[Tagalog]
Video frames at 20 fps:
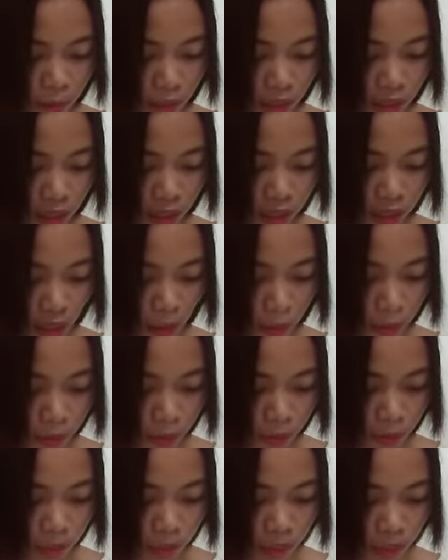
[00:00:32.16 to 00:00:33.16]

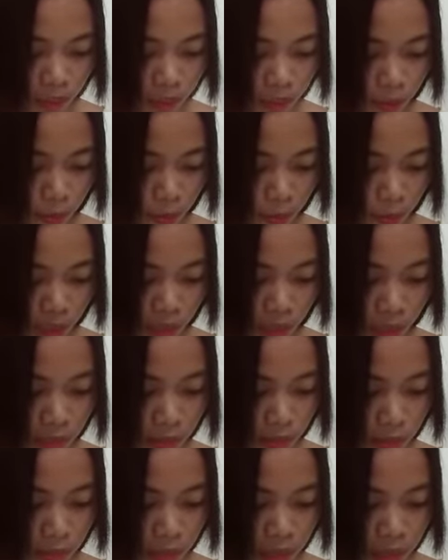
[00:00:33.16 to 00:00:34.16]
Pagkatapos, si Samuel ay
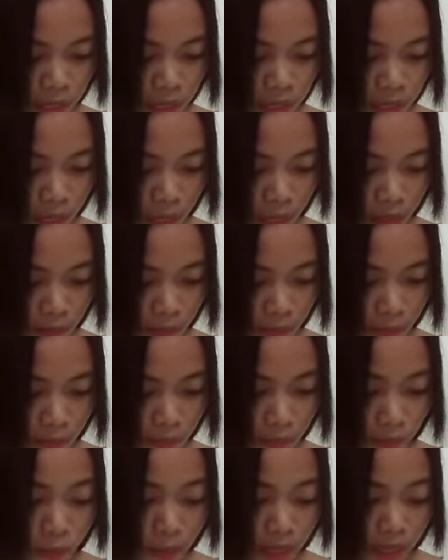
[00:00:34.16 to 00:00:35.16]
bumalik na,
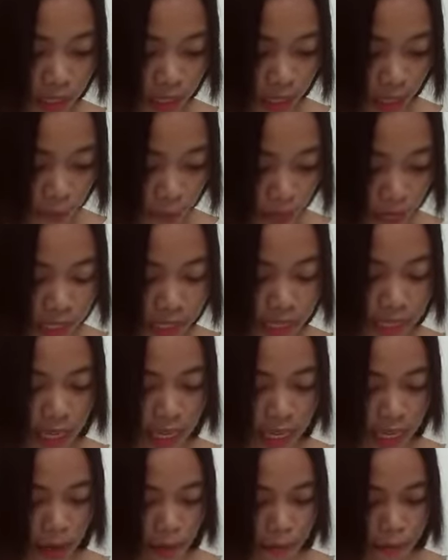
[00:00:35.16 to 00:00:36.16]
bumalik naman sa
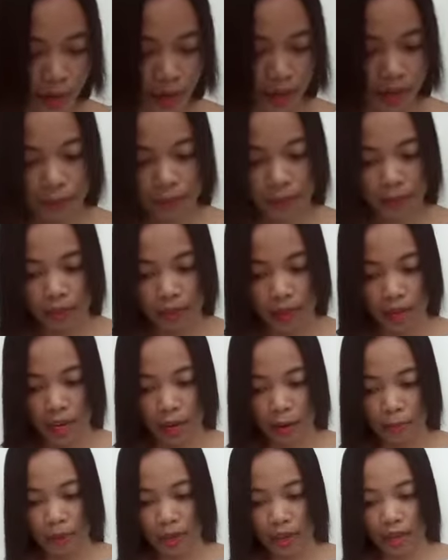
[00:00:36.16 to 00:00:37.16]
Rama.
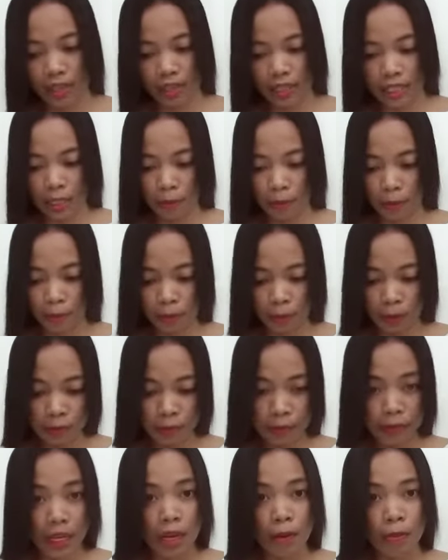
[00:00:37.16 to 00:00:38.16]
Amen. Isa pa po,
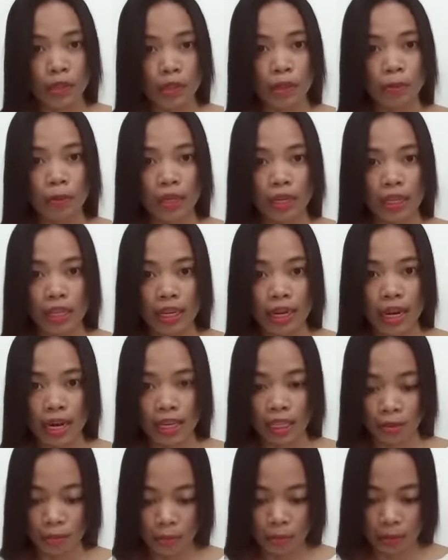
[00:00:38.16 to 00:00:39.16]
gusto natin ang
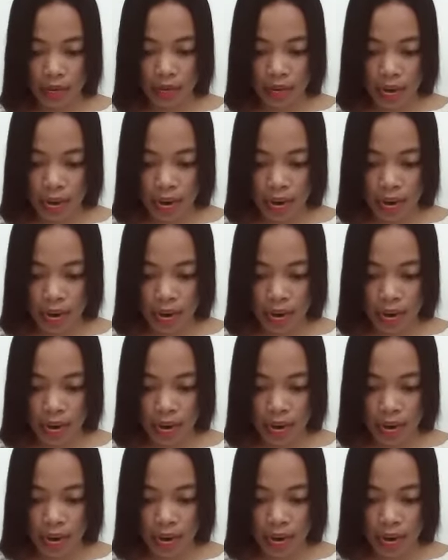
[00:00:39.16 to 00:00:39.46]
ating Biblia.